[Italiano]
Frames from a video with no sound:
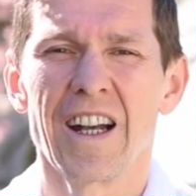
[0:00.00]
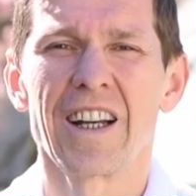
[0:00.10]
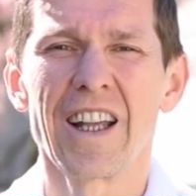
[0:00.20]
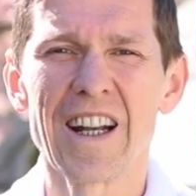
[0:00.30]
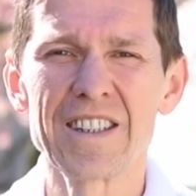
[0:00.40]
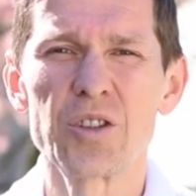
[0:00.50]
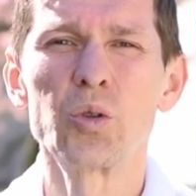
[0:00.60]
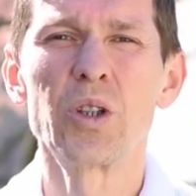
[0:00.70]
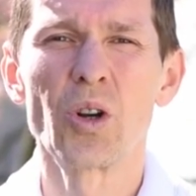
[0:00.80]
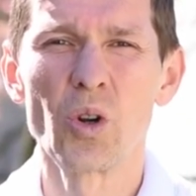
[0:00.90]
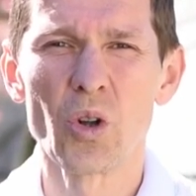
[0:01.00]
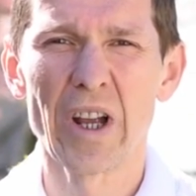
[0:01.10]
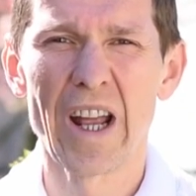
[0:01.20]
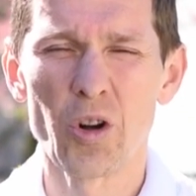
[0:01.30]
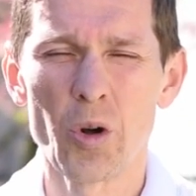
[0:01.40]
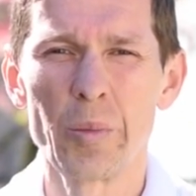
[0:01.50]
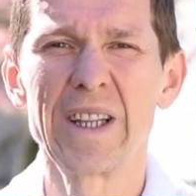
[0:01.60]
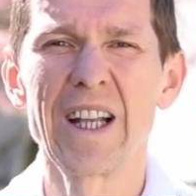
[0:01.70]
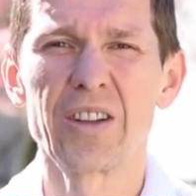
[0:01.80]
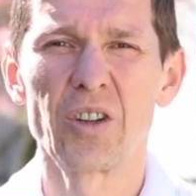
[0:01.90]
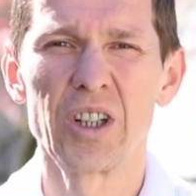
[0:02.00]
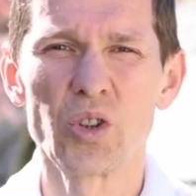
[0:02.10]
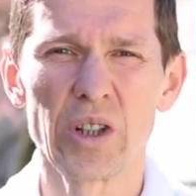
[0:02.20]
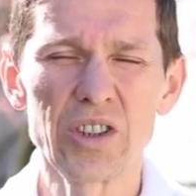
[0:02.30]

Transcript: Ringrazio tutti coloro che hanno commentato nei giorni